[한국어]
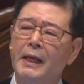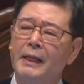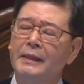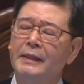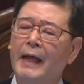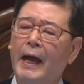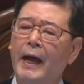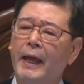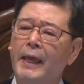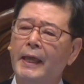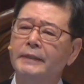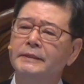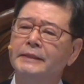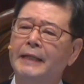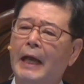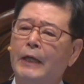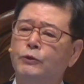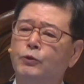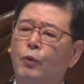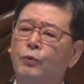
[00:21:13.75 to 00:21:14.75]
나의
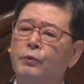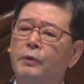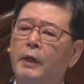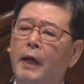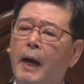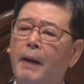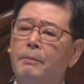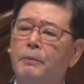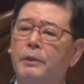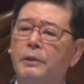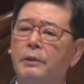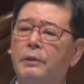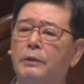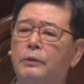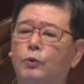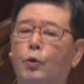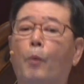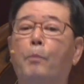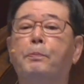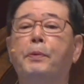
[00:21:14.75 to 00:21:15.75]

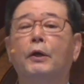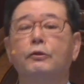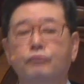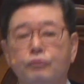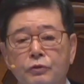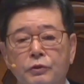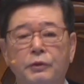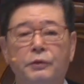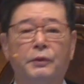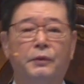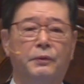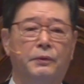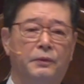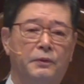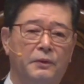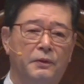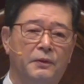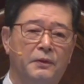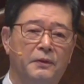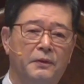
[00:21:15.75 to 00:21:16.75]
자존감을 높여주는
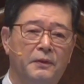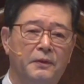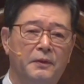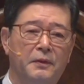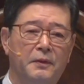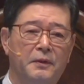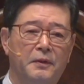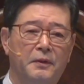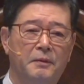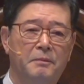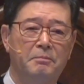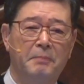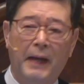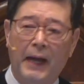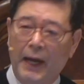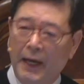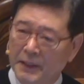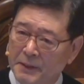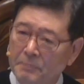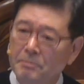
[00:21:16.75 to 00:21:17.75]

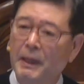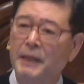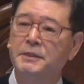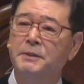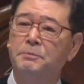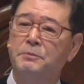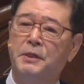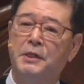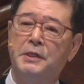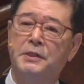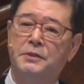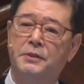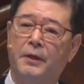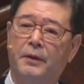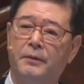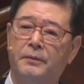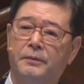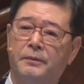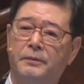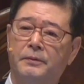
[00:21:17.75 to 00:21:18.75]
많은 말씀들이 있어요.